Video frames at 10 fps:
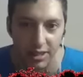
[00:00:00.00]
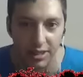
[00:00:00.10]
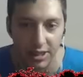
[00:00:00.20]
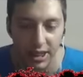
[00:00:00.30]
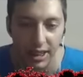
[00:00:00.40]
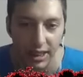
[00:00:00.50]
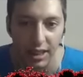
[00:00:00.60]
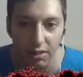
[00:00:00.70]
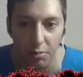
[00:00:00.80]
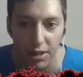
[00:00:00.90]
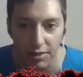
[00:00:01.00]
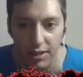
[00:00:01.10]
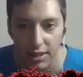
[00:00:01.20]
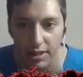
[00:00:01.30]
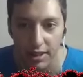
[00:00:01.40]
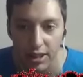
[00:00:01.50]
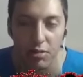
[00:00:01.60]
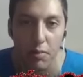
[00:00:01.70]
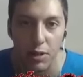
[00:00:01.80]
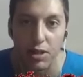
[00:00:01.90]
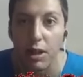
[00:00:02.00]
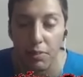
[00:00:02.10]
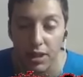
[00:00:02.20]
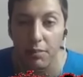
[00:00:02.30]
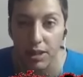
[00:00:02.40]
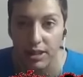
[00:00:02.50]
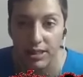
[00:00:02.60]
O sea que nadie lo va a poder ver. Y eso me pasó en la primera parte